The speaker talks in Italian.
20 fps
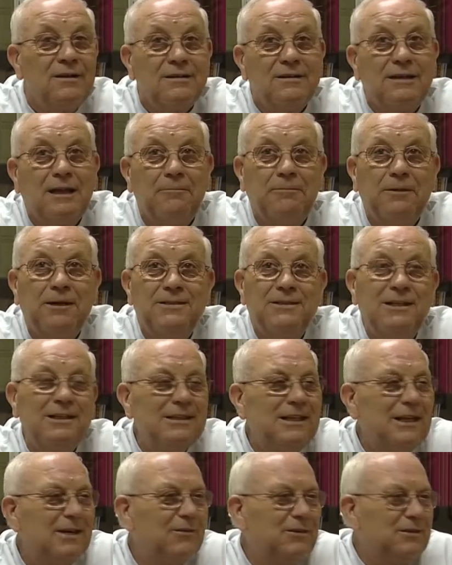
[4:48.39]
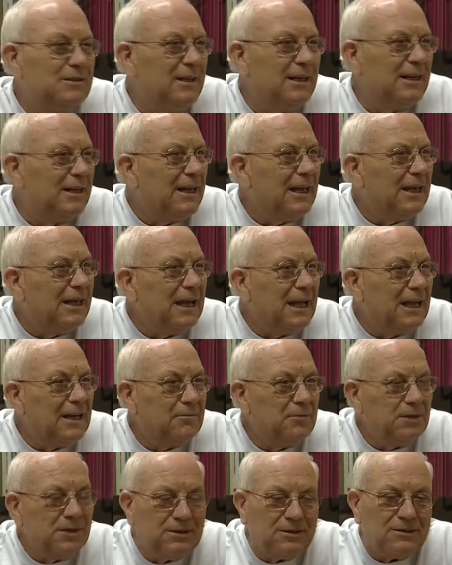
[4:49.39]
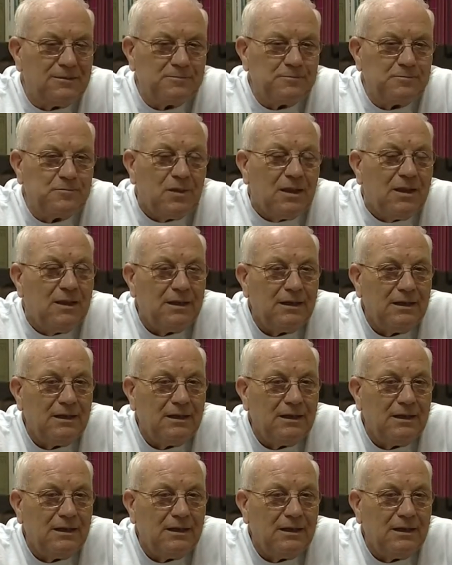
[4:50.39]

da presentare questi elenchi all'arbitro.